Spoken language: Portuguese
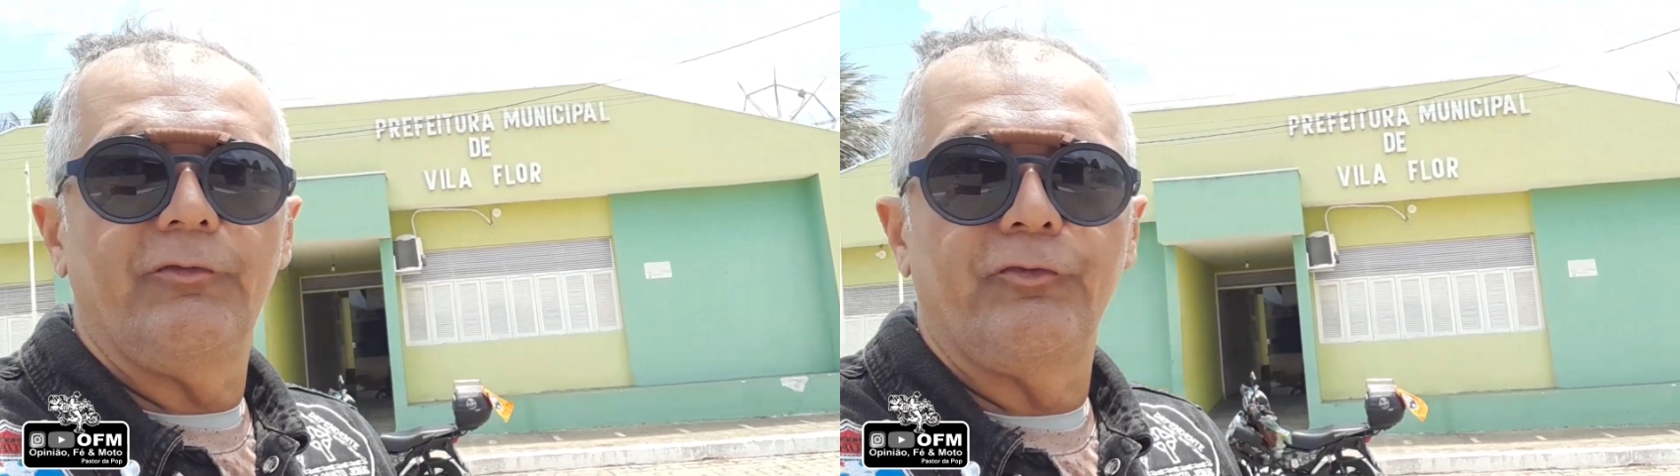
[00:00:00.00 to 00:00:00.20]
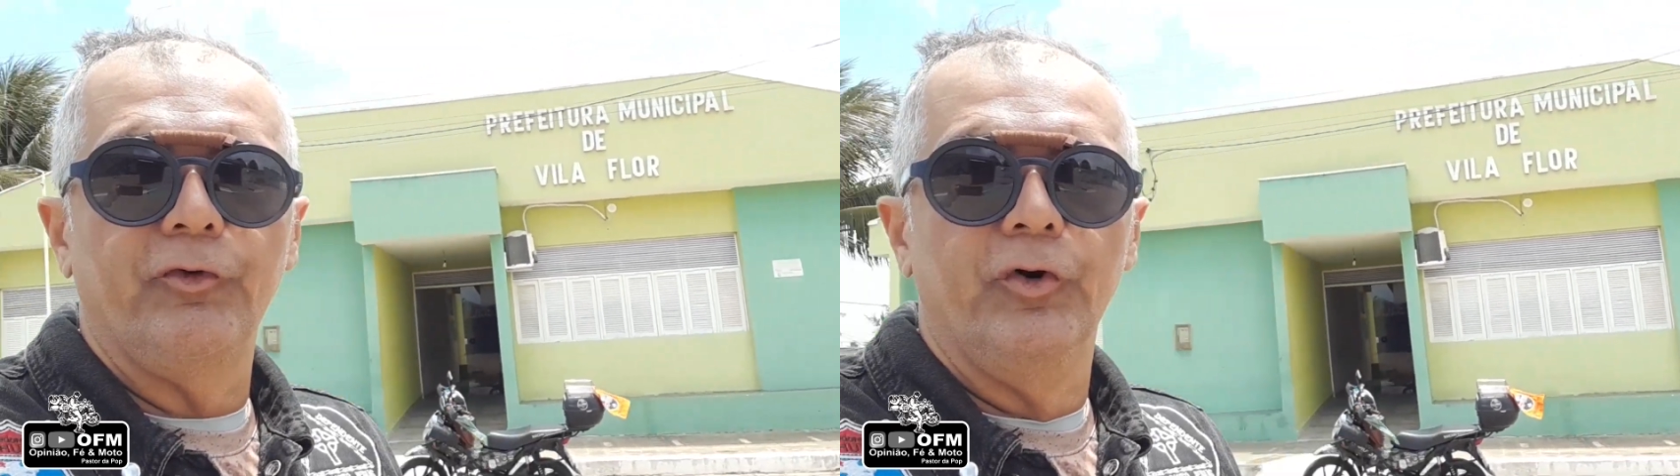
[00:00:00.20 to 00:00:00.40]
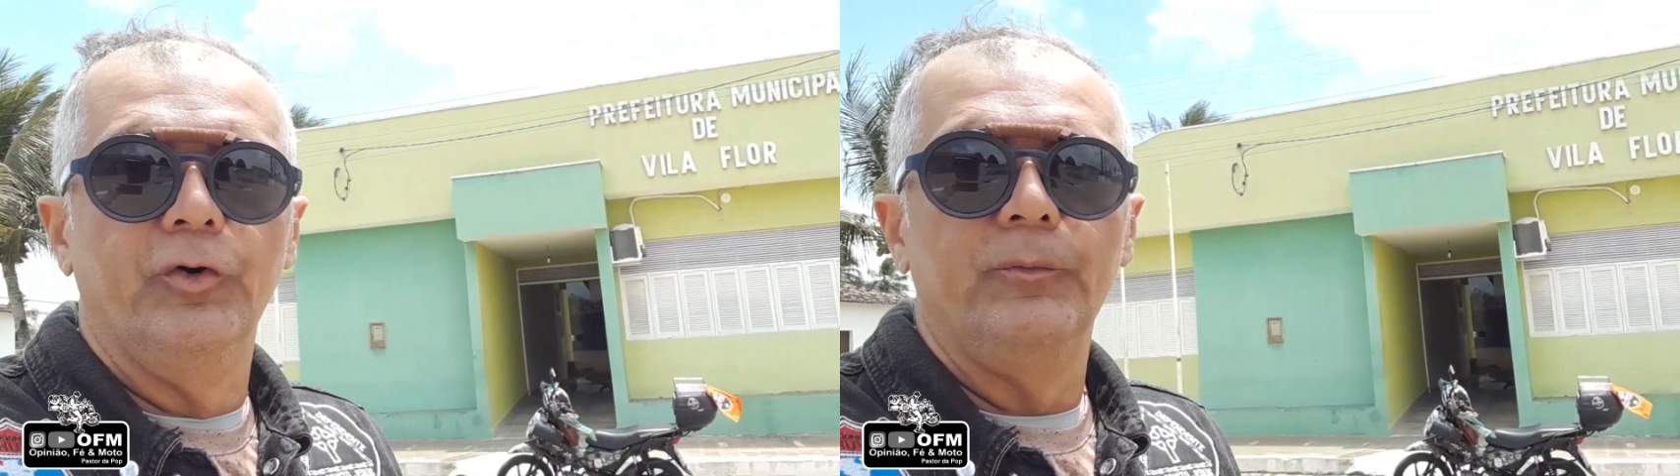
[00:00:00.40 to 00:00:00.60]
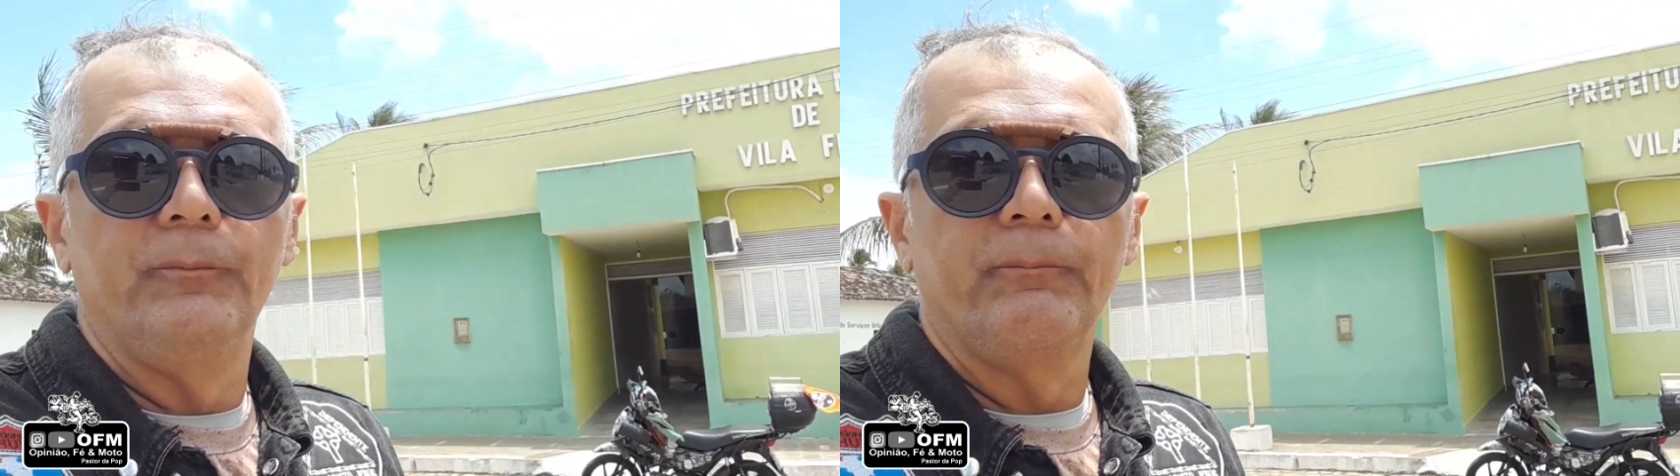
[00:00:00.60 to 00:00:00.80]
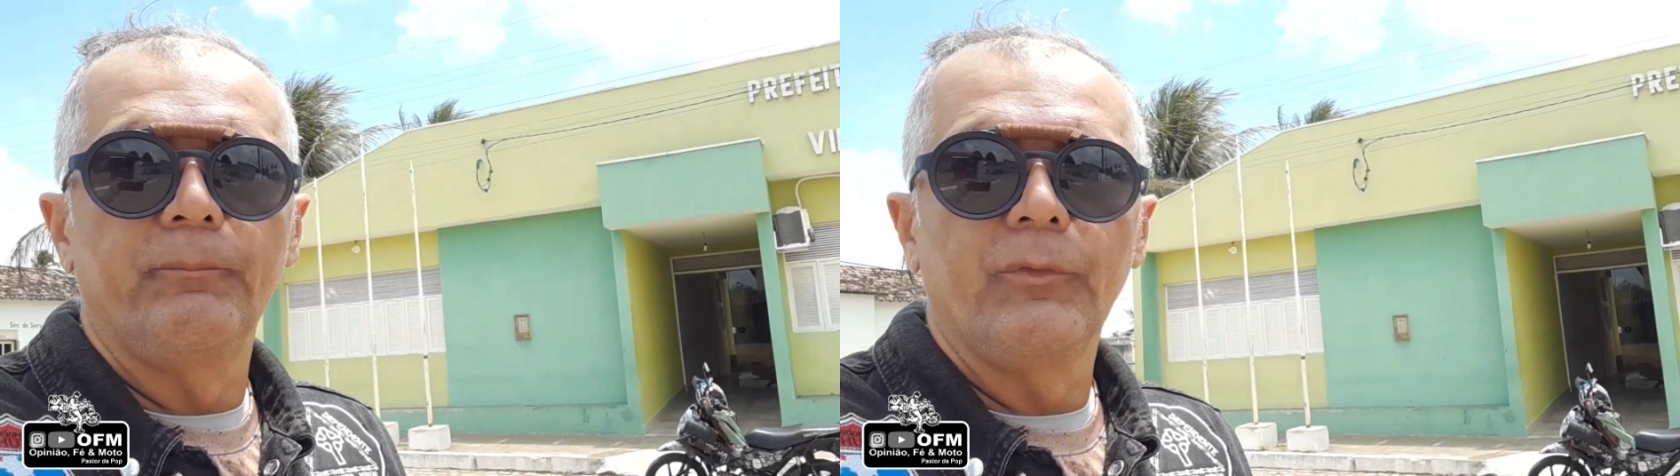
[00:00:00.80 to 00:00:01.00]
Flor,
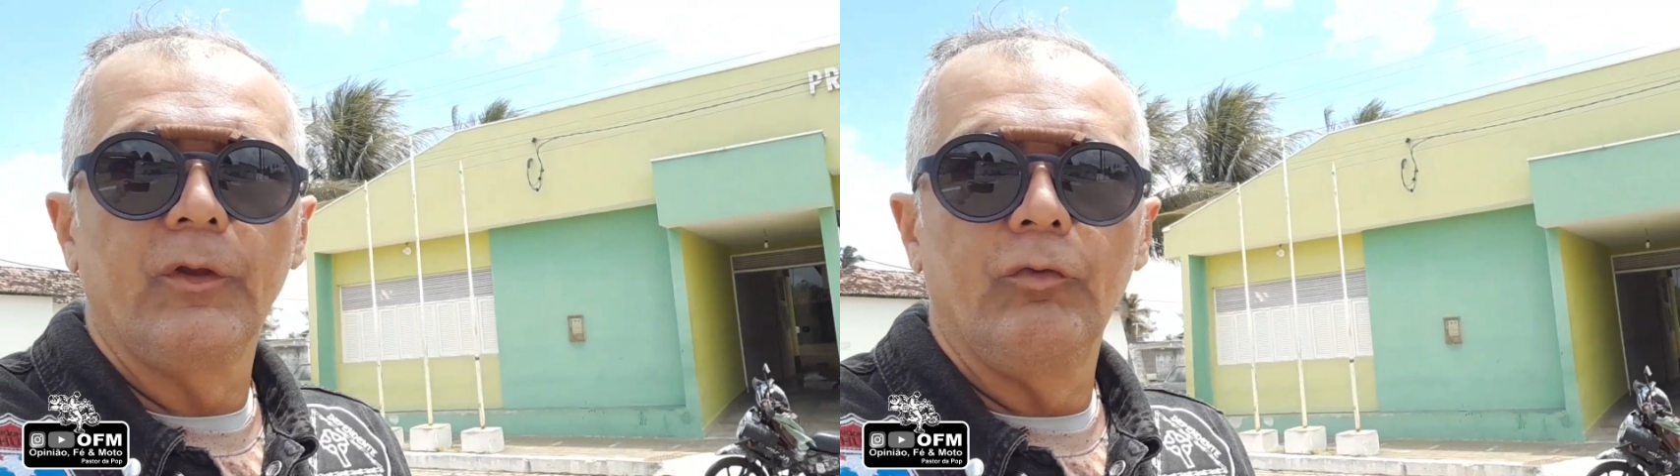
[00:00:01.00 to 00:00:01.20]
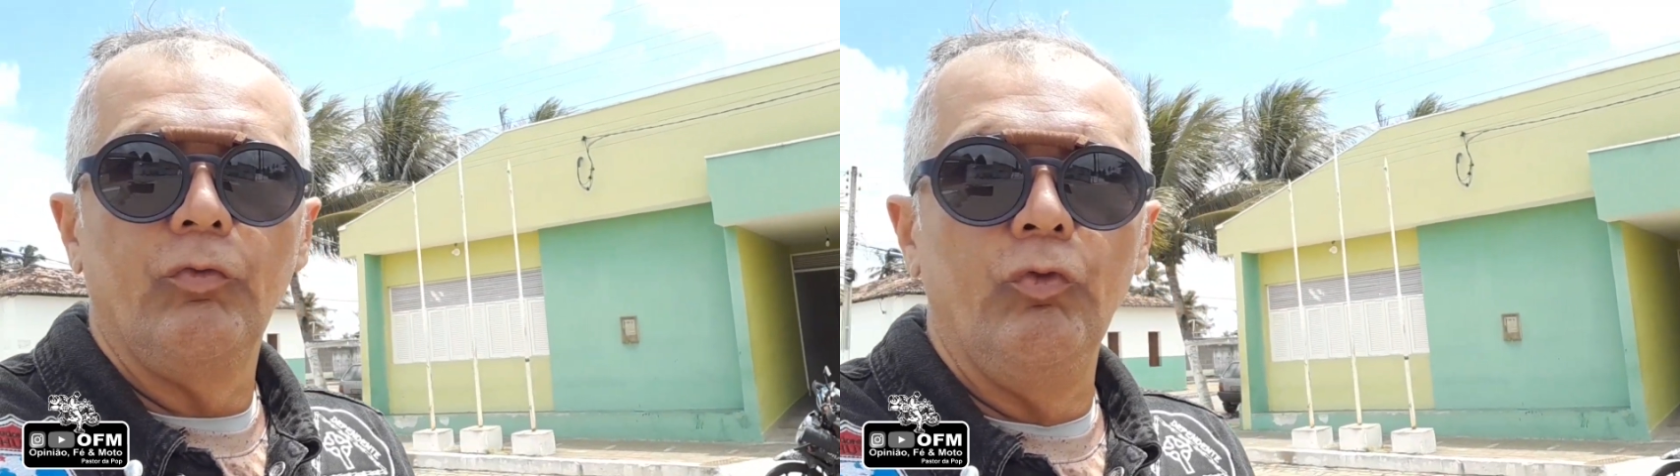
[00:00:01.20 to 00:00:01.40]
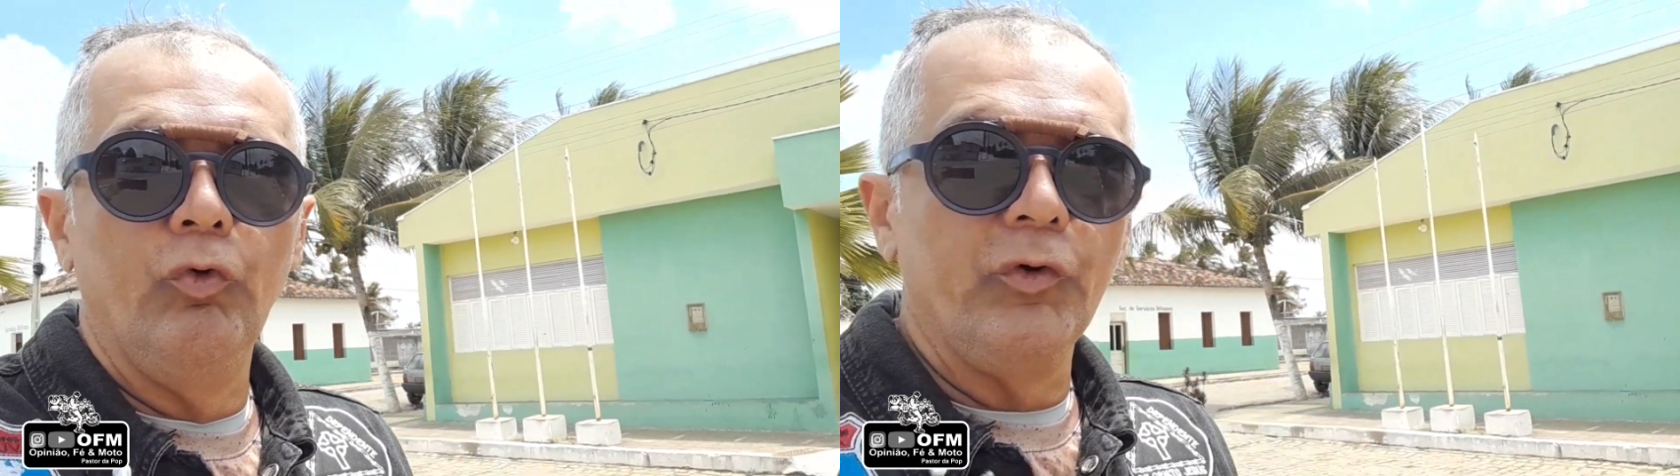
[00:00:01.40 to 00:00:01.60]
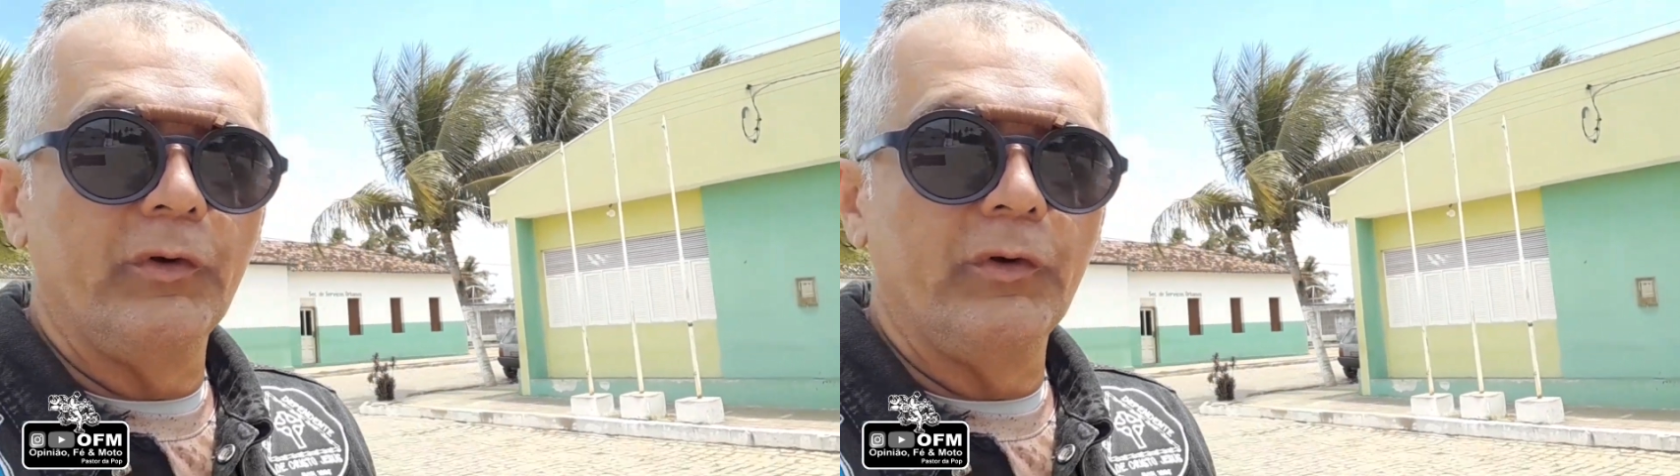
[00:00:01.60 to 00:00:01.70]
no Rio